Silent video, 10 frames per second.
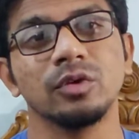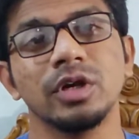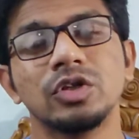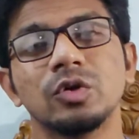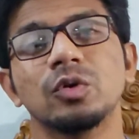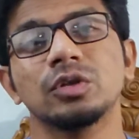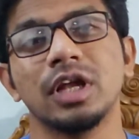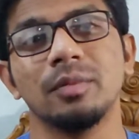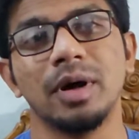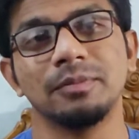তো এই জন্য
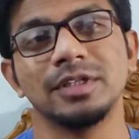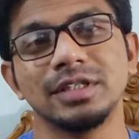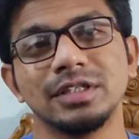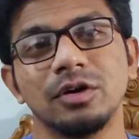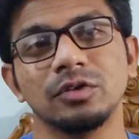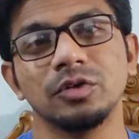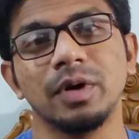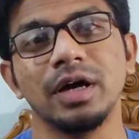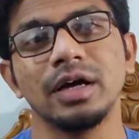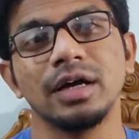তারা ভাবতেছে যে হয়তো বা